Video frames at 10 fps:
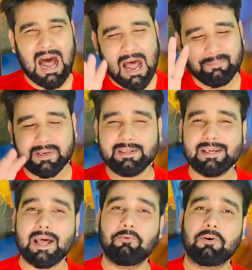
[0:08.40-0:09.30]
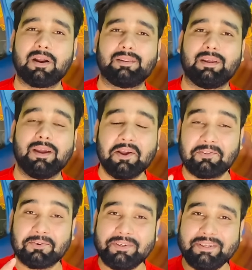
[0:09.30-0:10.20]
आप नहीं जा रहे हो करने
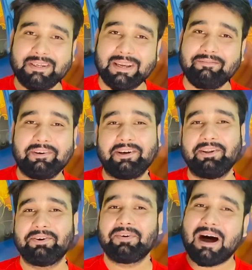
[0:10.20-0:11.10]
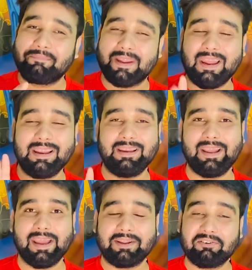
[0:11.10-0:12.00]
तो ये वीडियो आपके
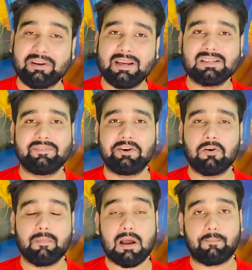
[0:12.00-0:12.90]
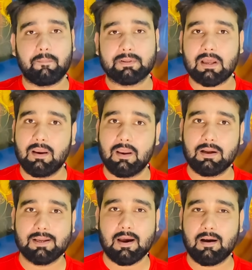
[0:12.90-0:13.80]
लिए है क्योंकि इस वीडियो में आपको पता
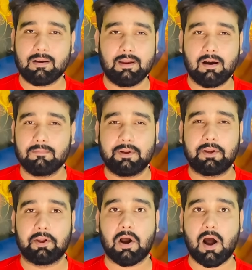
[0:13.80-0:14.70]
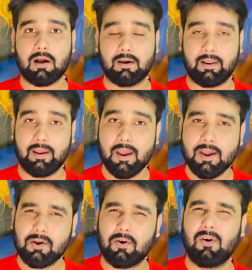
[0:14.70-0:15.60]
लग जाएगा कि हम क्या करें
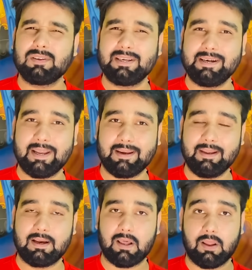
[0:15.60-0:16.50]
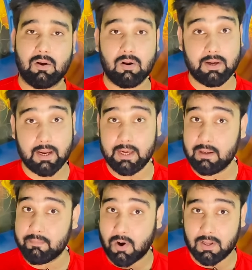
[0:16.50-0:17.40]
कौन सी टेक्निक करें और
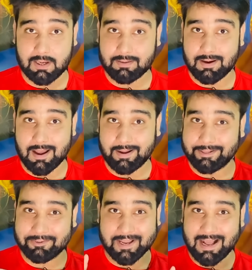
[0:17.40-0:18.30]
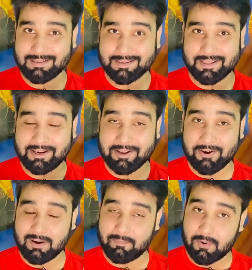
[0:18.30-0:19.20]
टेक्निक बहुत खतरनाक है तो ध्यान से देखना
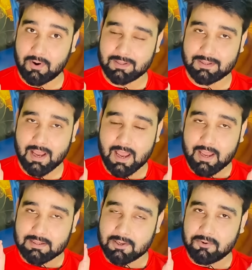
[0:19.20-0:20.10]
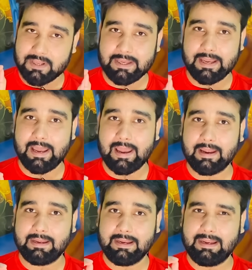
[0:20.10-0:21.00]
और बहुत जरूरी ये
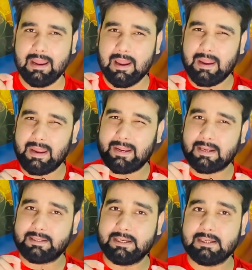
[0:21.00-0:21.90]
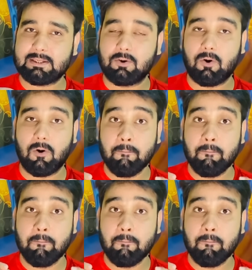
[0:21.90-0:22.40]
है कि एक एक चीज को